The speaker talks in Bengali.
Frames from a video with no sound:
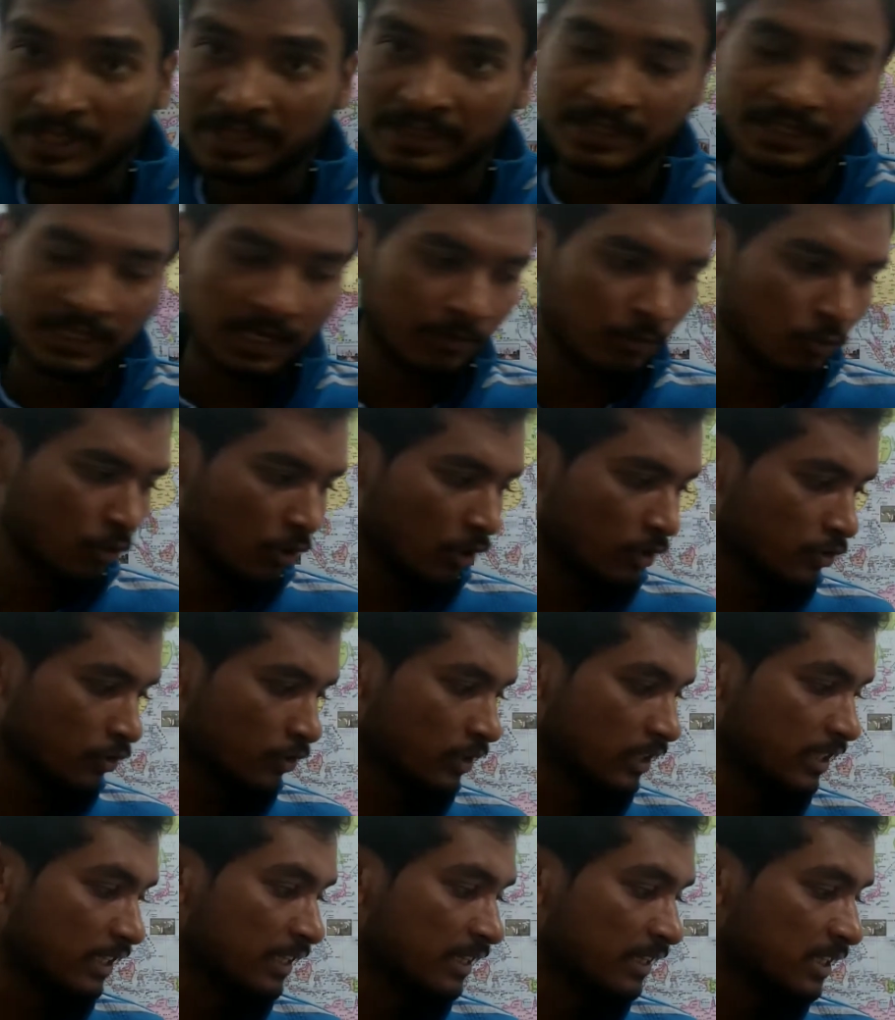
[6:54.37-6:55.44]
মৃত্তিকা ভূগোলের
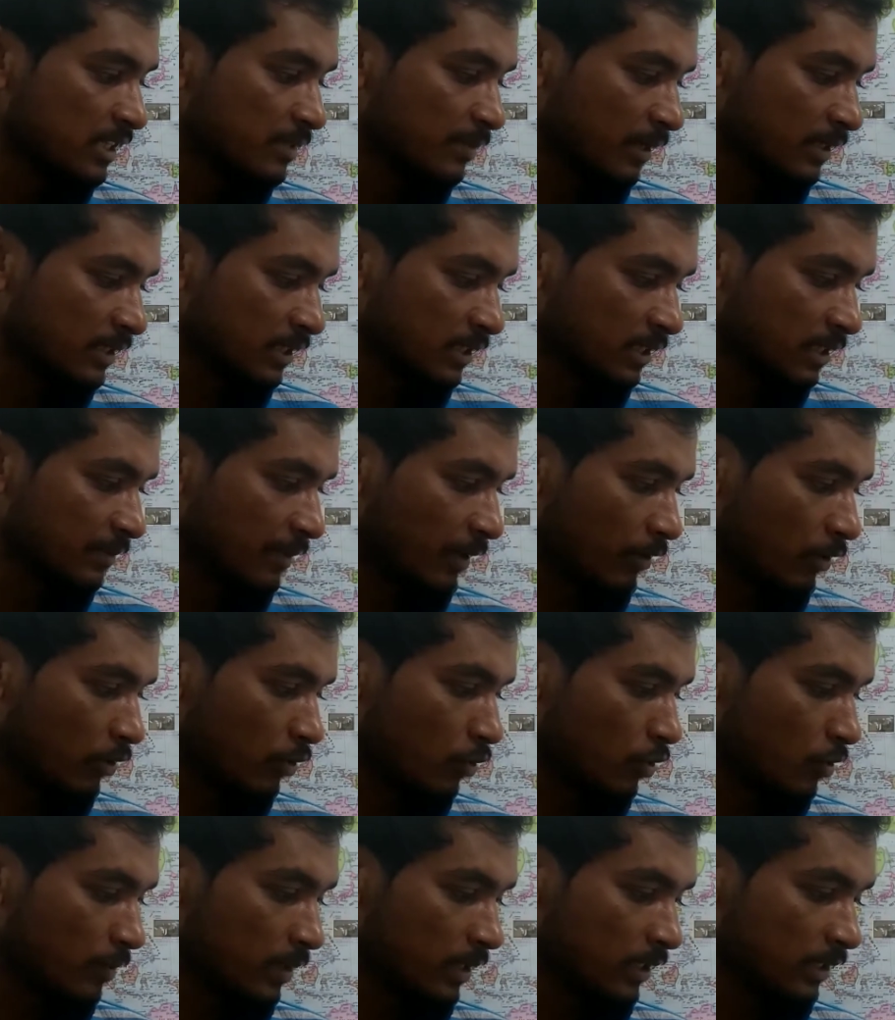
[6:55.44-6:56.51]
জন্য ইংলিশ ভার্সন কী ব্যবহার
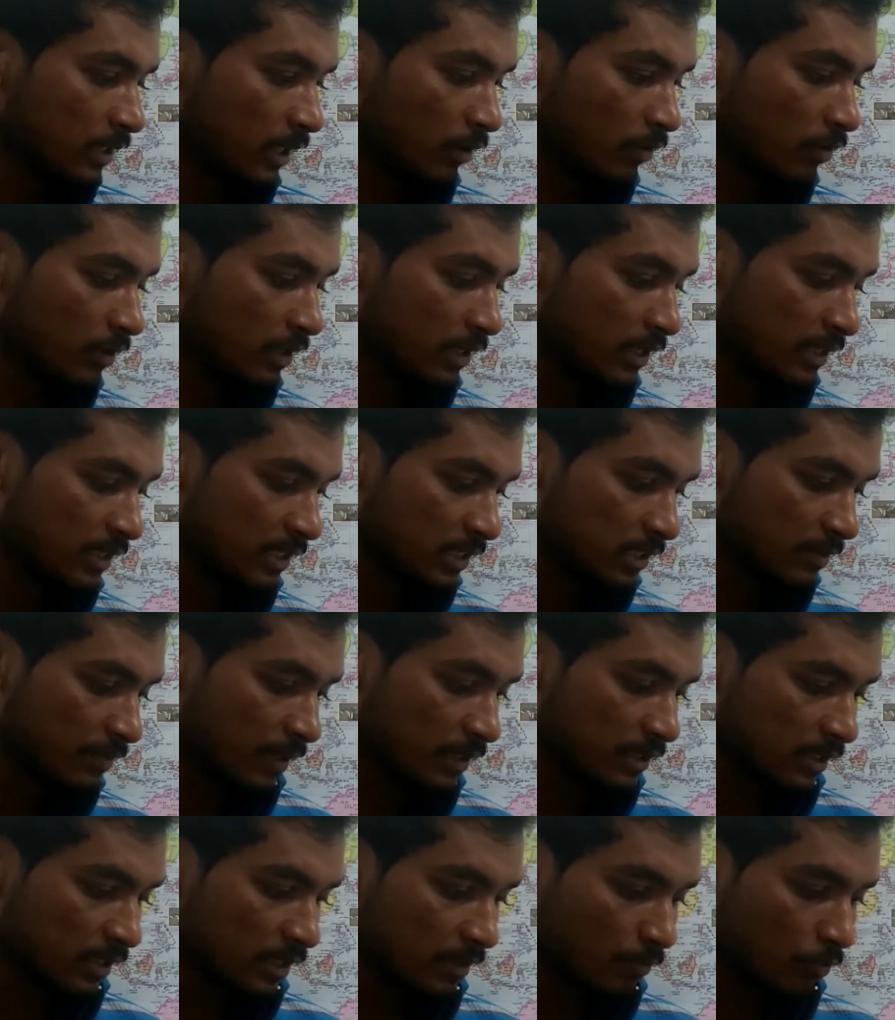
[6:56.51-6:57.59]
করবে দেখো ইংলিশ
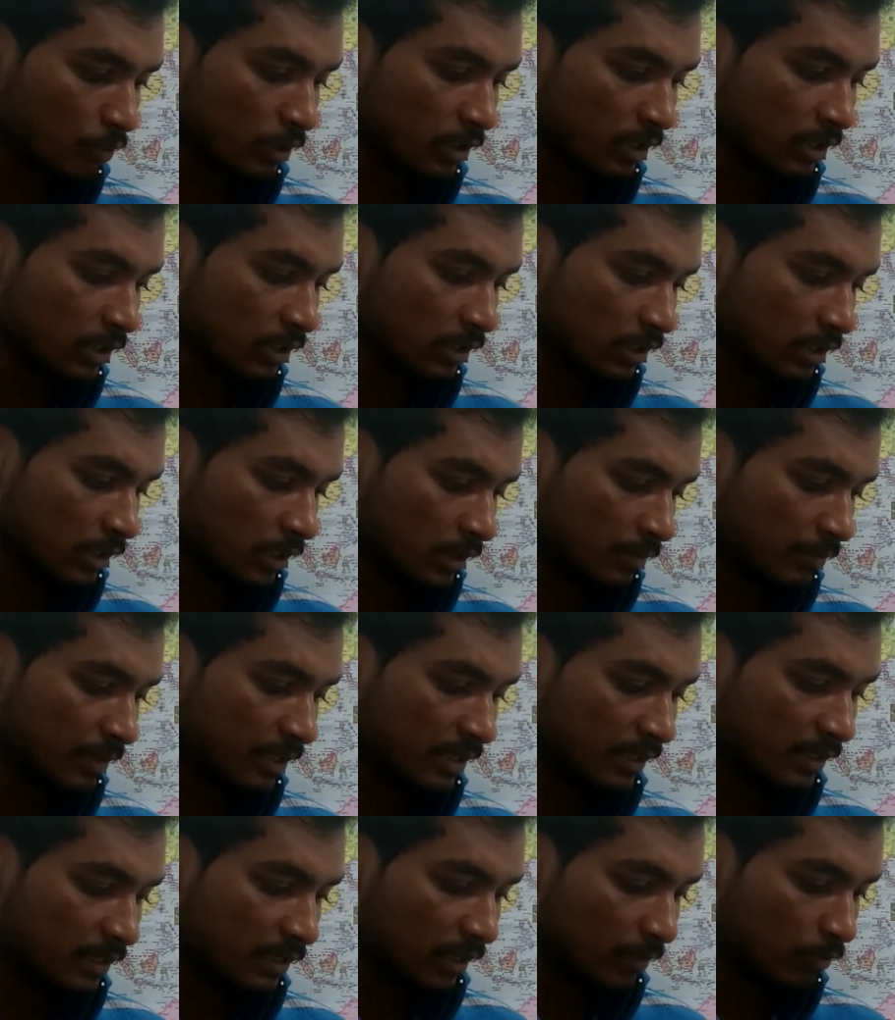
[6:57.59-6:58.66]
ভার্সনের বই
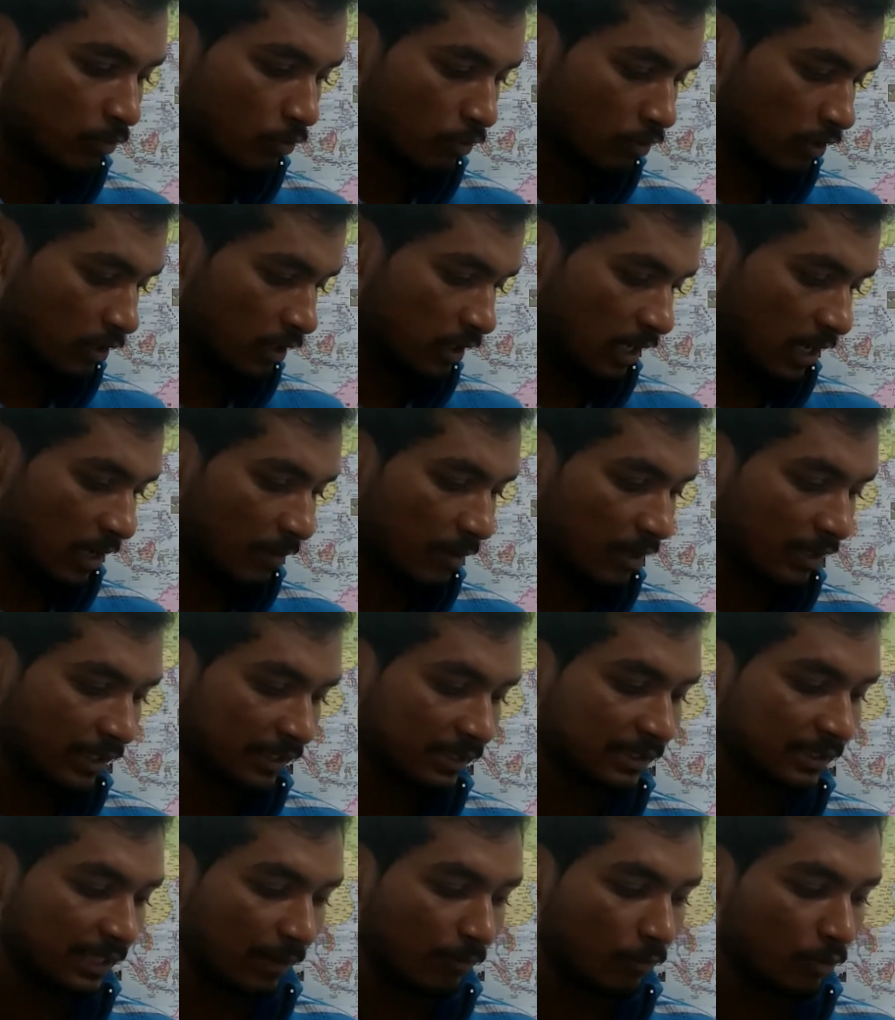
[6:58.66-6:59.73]
মিত্রিকা ভূগোলের আমার
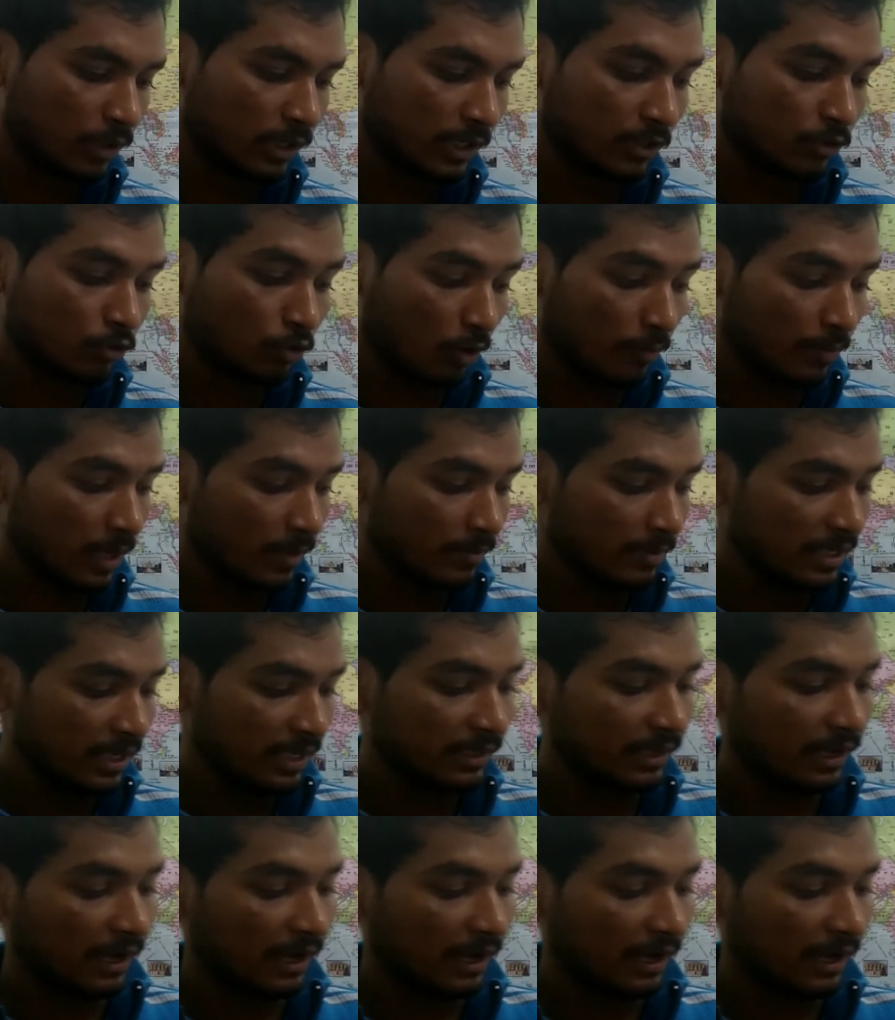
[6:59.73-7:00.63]
কাছে তেমন নেই তবে আমি এই